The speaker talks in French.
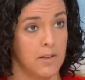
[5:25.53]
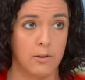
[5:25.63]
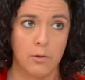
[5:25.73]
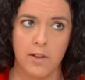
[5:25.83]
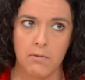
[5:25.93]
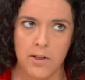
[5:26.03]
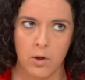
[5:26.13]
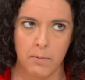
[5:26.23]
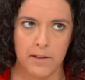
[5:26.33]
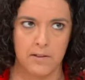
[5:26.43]
Qu'est-ce que ça veut dire en
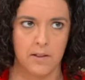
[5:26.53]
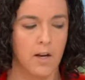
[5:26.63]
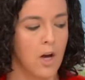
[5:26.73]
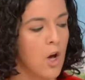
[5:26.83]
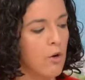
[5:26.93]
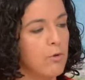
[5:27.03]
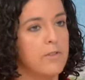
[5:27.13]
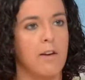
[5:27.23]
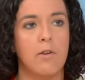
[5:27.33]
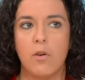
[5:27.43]
pratique vous le
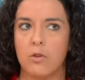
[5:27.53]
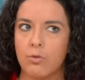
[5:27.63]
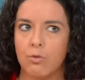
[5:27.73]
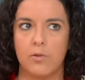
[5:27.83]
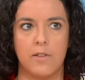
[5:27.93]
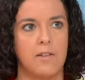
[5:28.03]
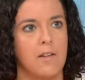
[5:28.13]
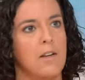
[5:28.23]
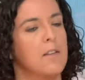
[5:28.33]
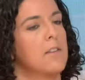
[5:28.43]
savez, on l'a tous
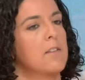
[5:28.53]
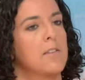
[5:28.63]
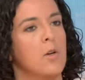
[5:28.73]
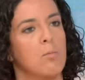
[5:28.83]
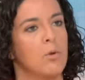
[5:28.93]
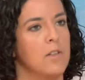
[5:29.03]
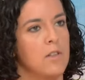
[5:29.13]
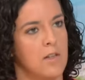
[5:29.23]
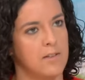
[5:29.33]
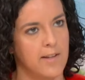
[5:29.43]
constaté, l'électricité a augmenté
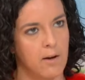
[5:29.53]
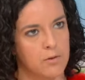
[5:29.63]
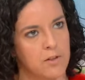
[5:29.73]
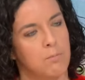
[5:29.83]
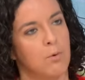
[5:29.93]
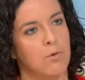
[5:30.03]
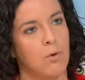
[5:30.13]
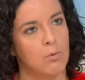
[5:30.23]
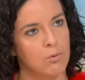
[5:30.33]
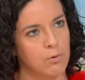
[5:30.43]
déjà de 45%
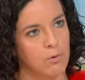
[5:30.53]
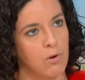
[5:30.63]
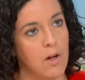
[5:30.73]
en deux ans.